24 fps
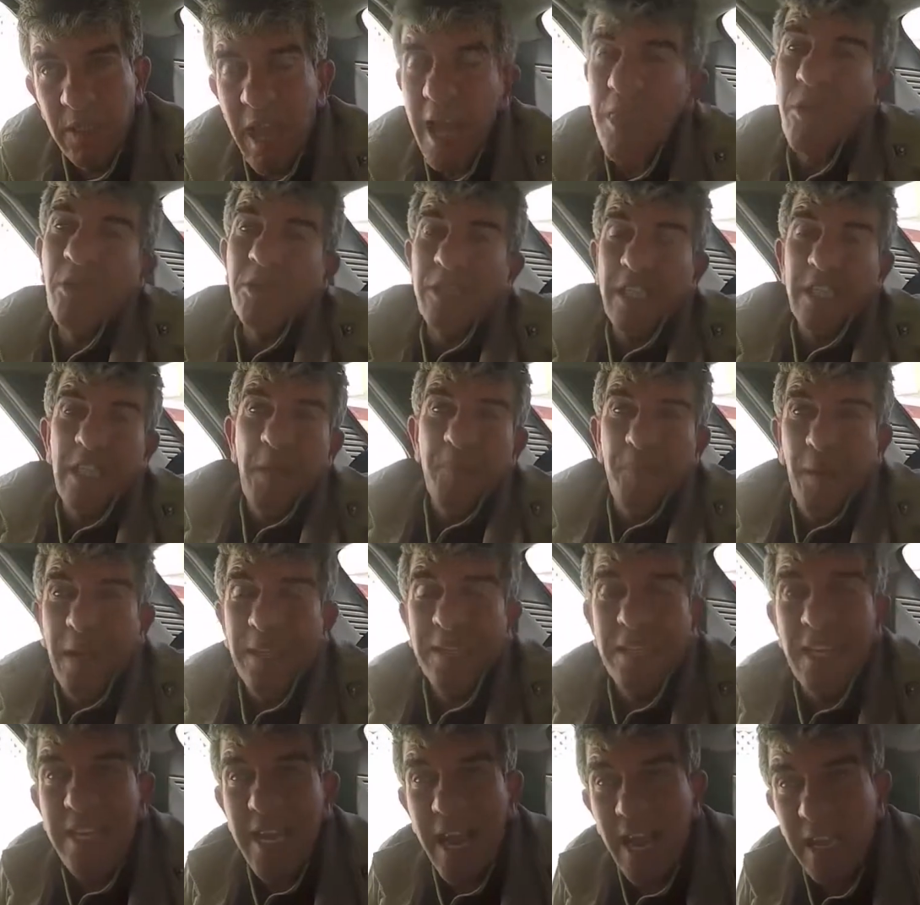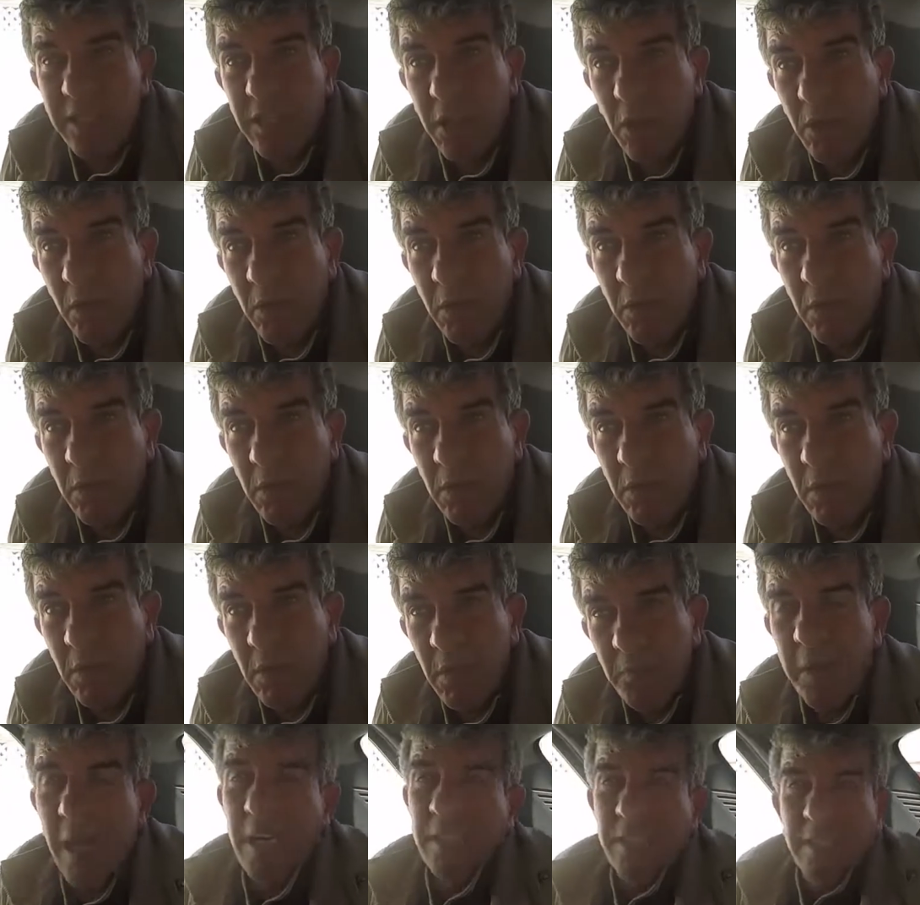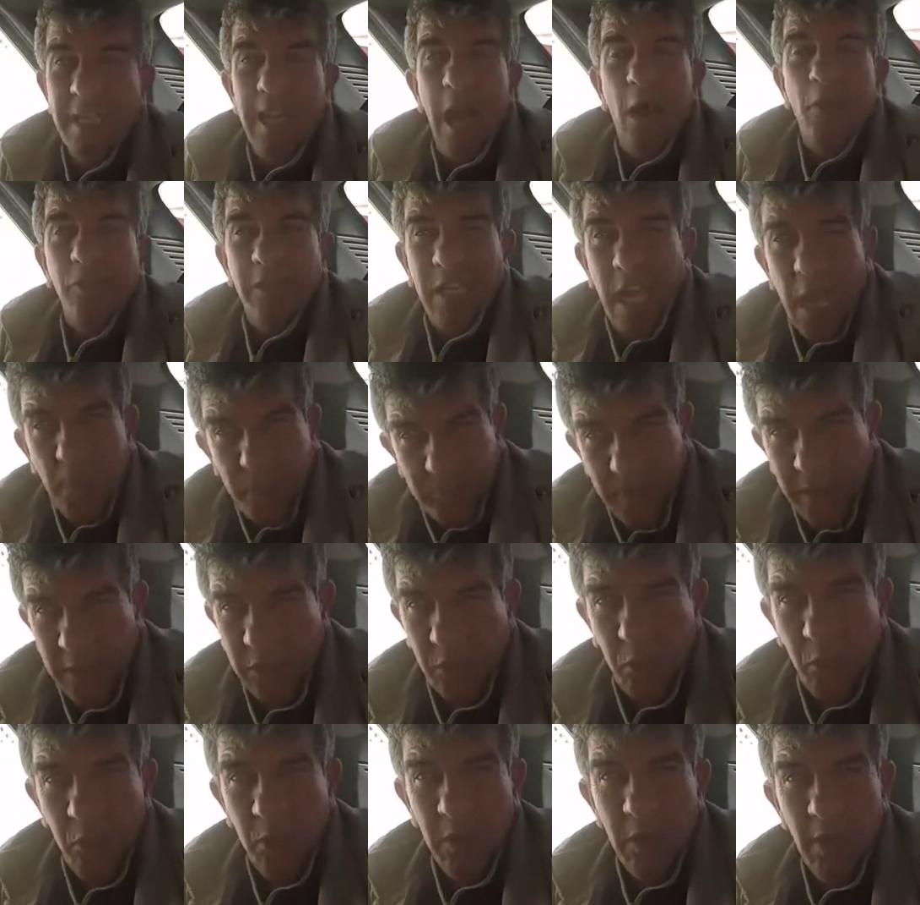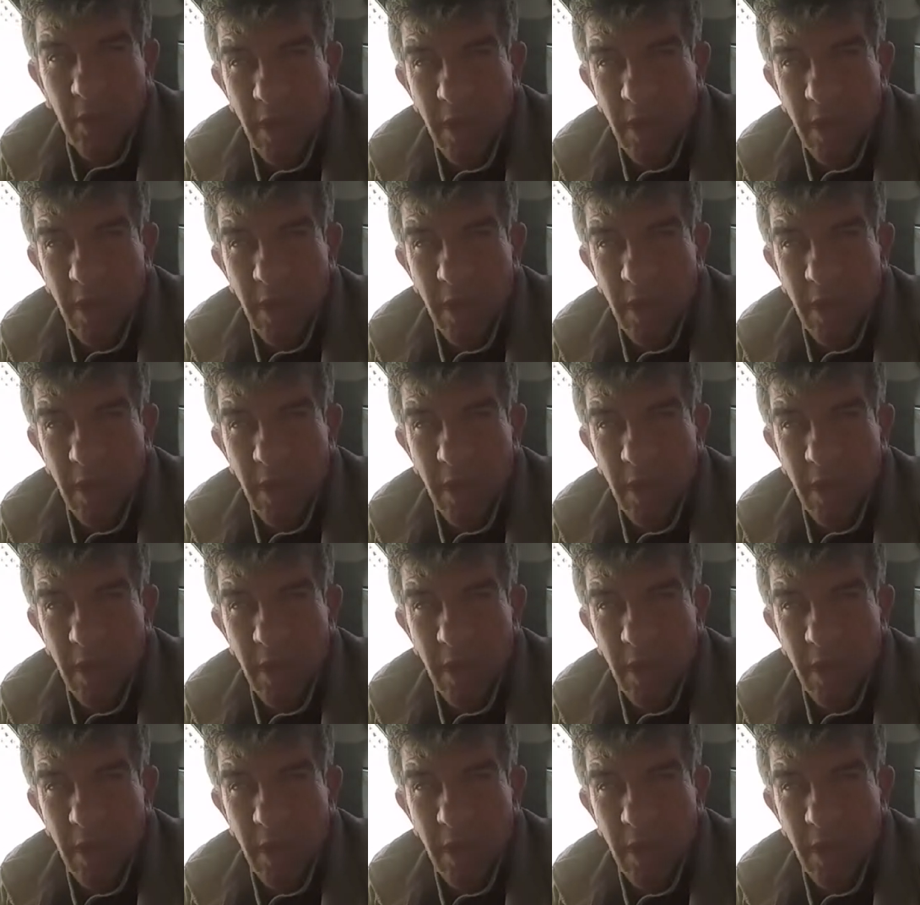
هذوك سيدي بارتي اللي يهضروا اه بارتي يحوس على بلاصتو